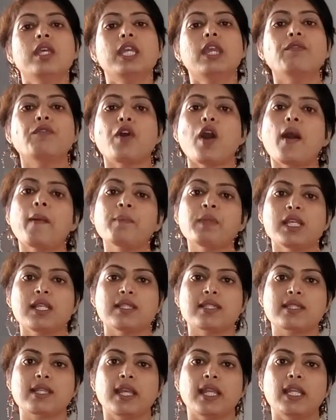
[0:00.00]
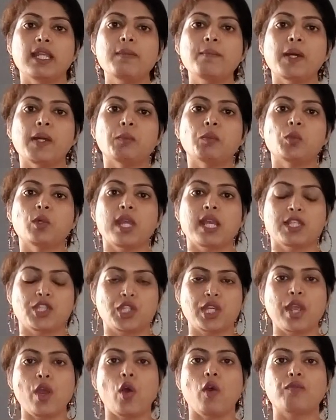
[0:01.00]
ఈ ఫామ్ తీసుకెళ్ళి మనము
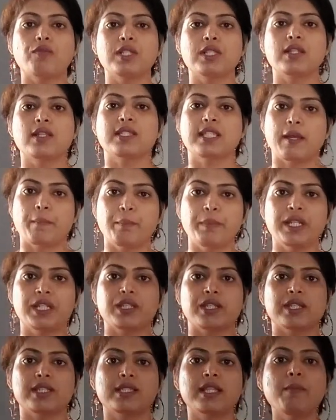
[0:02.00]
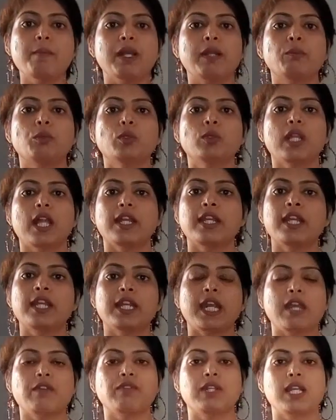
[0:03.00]
ఎస్జీఐ ఆఫీస్లో సబ్మిట్ చేస్తే మనము
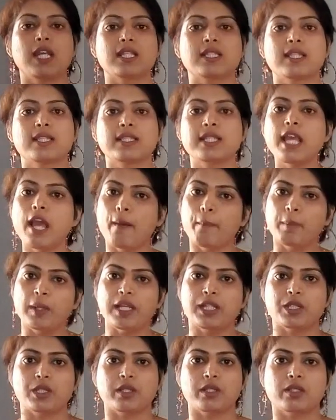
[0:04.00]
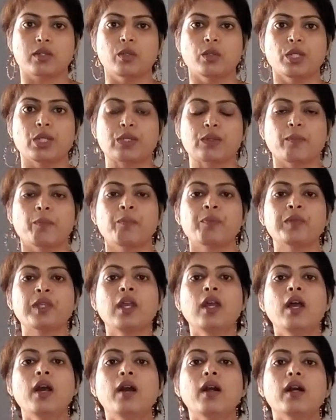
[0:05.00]
లర్నర్ డ్రైవర్ లైసెన్స్ కి అప్లై చేసుకోవచ్చు
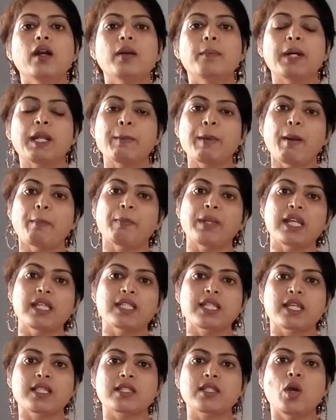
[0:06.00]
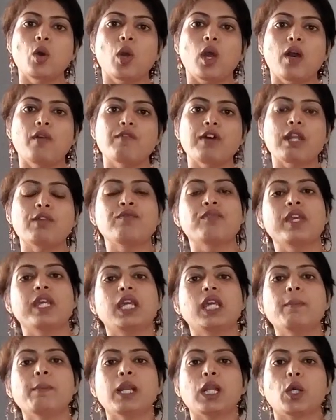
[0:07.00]
మనం అప్లై చేసిన ఒక వన్
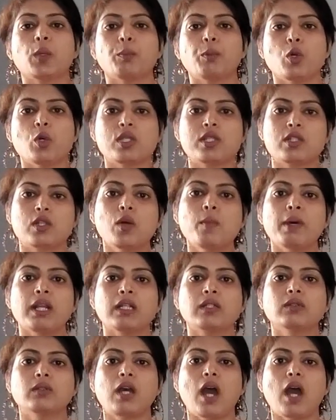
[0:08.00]
వీక్కి మనకు పోస్ట్లో మనకు